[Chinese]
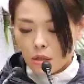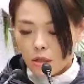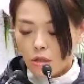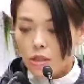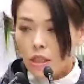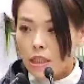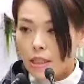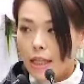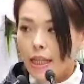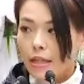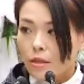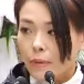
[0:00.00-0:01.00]
而接下
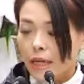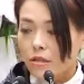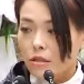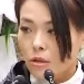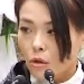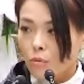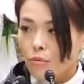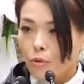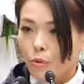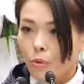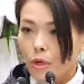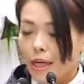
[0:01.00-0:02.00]
来的白色恐
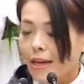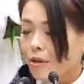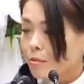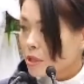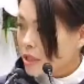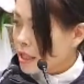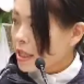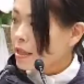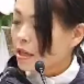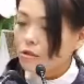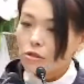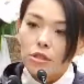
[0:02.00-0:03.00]
怖，刚刚我们香兰
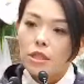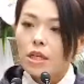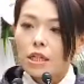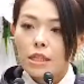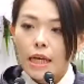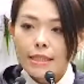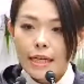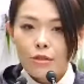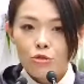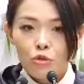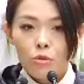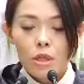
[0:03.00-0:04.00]
老师也跟大家
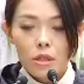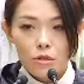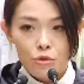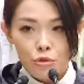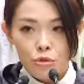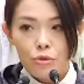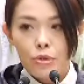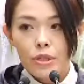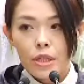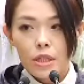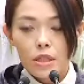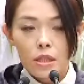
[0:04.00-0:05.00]
说明了许多
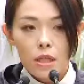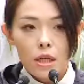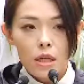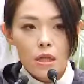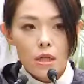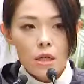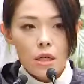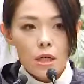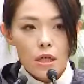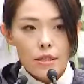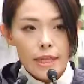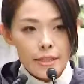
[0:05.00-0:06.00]
的一些，
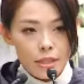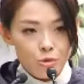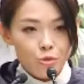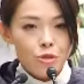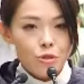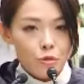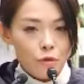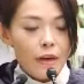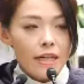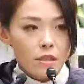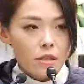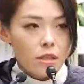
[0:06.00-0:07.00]
呃，在新竹市所
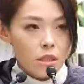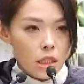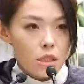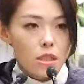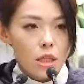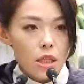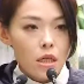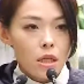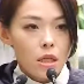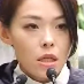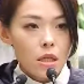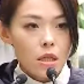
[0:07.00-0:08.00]
发生的情境。
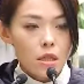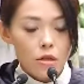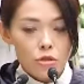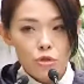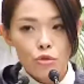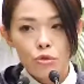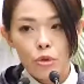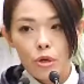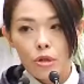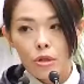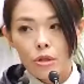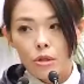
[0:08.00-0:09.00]
老实
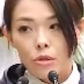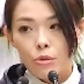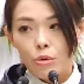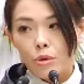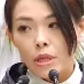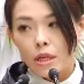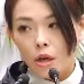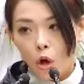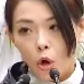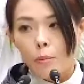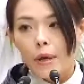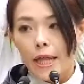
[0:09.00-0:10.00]
说。对于一个
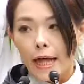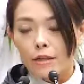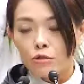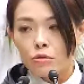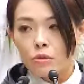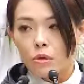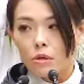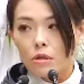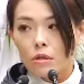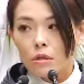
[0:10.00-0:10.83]
后辈来说，